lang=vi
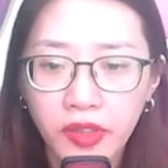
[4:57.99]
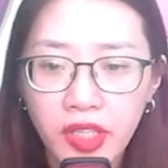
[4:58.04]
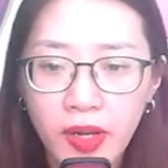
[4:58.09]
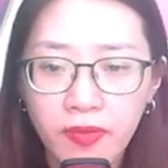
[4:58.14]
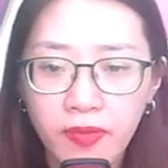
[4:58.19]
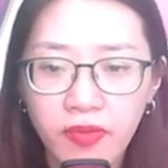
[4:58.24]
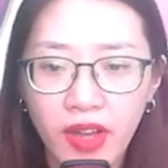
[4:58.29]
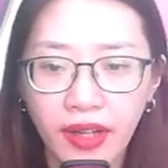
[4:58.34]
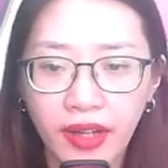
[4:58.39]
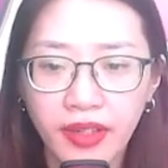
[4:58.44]

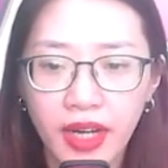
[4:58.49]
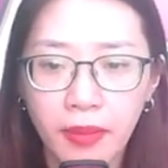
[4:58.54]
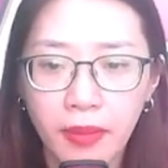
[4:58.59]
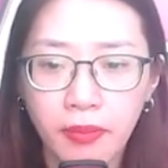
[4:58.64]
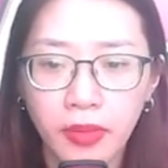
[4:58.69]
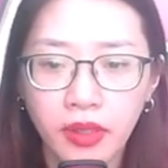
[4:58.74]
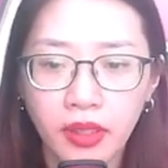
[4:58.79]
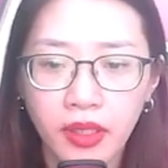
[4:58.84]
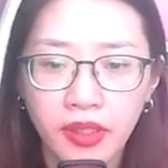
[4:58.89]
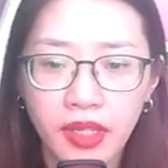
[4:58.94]
trăm vạn năm
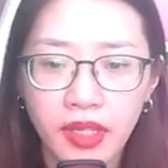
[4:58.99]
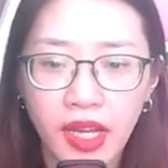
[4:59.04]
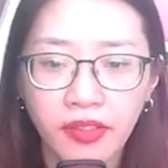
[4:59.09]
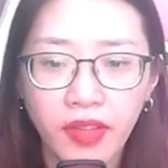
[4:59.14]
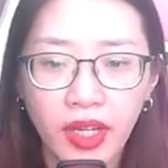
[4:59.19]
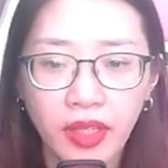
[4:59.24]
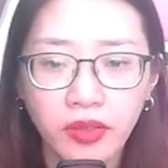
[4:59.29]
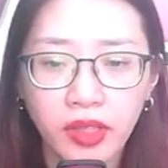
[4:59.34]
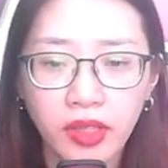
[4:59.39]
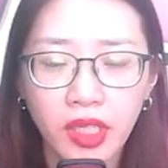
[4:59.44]
đã
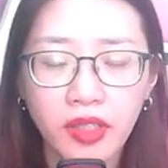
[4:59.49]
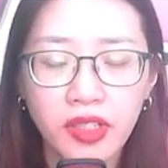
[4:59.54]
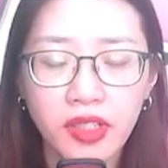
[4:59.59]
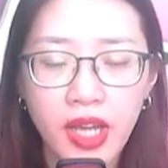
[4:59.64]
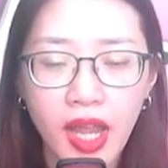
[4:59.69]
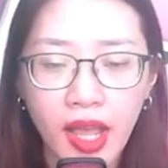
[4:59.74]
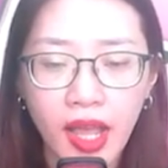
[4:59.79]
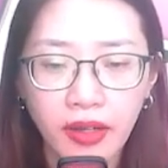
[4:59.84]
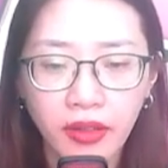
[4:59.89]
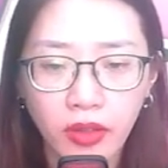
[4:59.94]
phát tiết
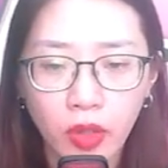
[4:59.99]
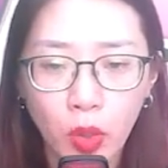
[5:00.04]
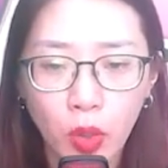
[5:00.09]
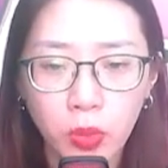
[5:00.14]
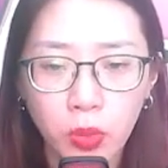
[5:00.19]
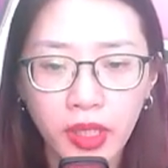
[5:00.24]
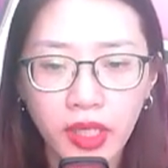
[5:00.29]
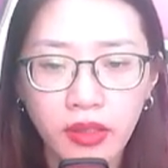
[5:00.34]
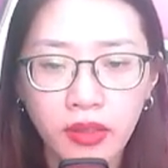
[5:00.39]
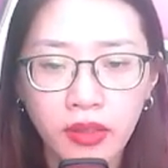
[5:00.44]
ra
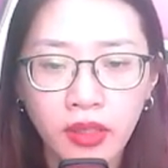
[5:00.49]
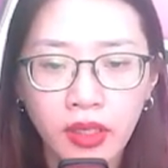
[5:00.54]
không ít.